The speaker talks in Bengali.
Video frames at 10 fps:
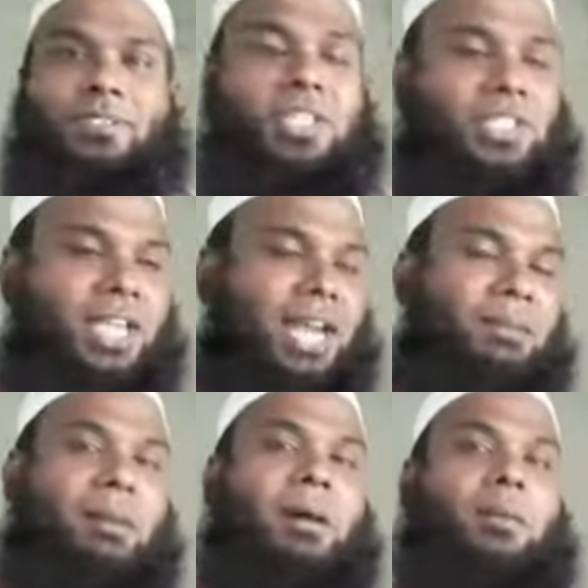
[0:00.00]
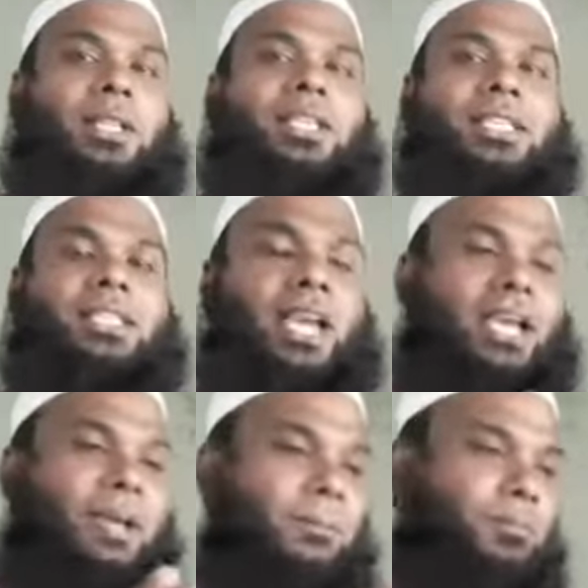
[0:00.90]
তো শিয়াল মামা বলতেছে
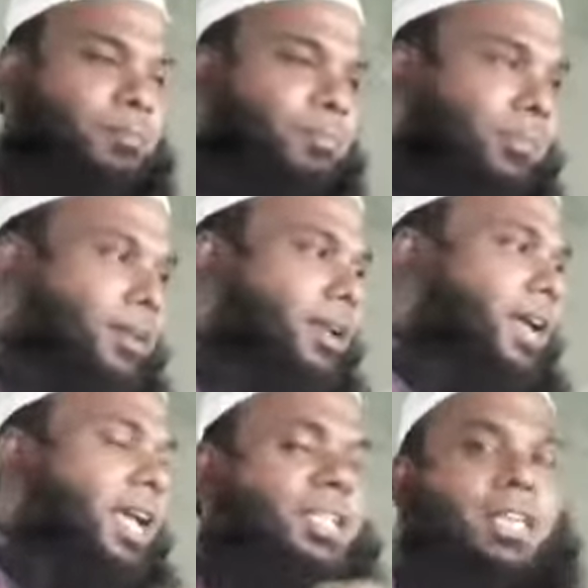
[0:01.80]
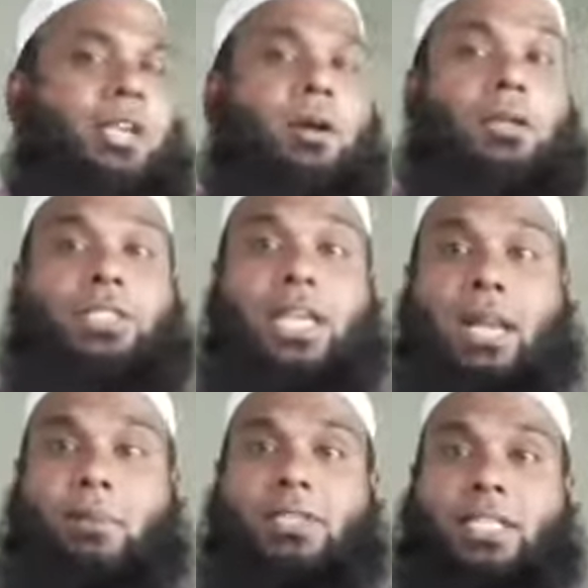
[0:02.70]
এই সিংহ
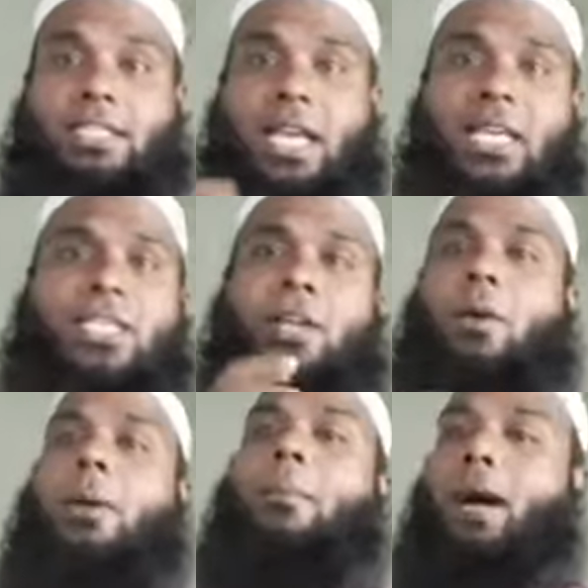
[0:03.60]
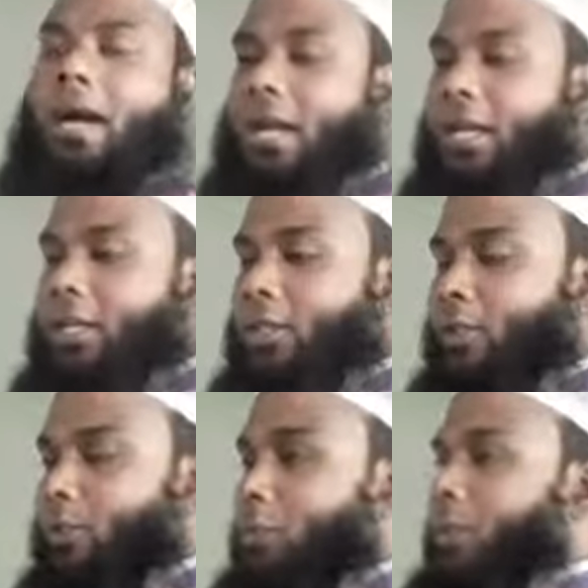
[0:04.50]
শিয়াল বলতেছে এই সিংহ মামা
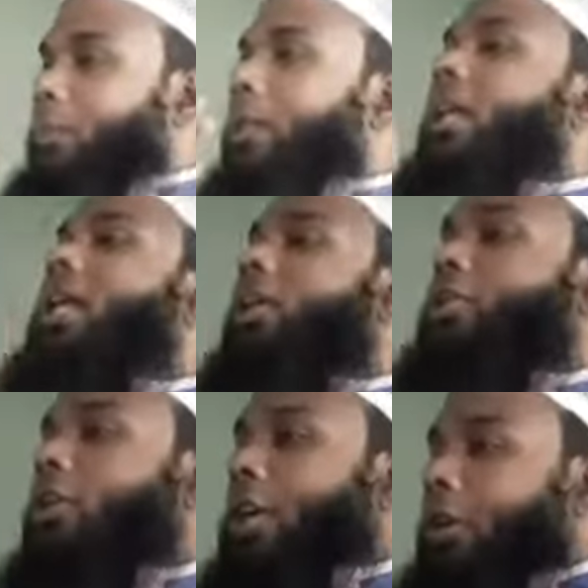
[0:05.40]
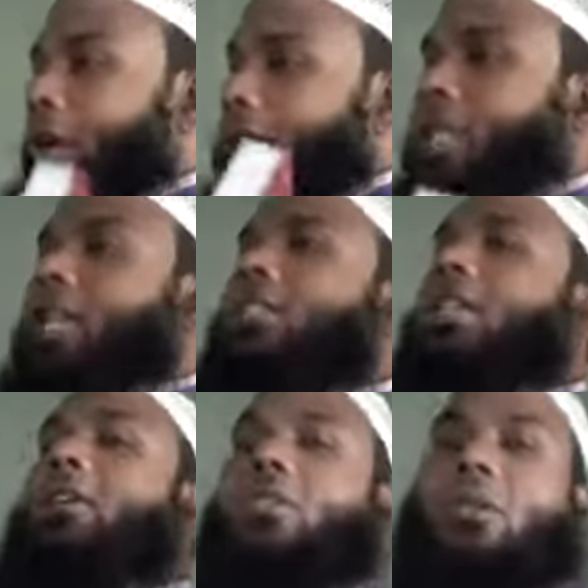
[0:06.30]
তুমি বিড়ি খাচ্ছ কেন এটা
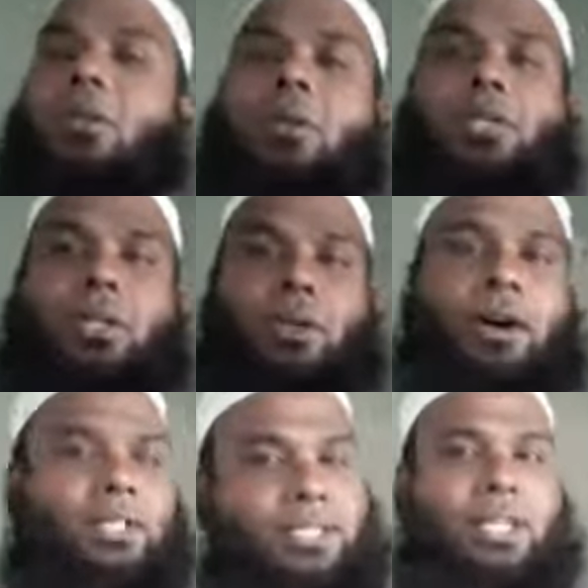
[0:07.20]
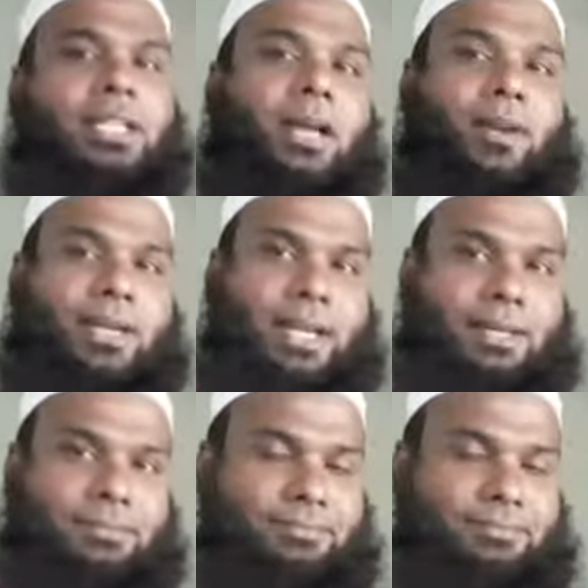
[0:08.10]
স্বাস্থ্যের জন্য ক্ষতিকর ছেড়ে দাও এটা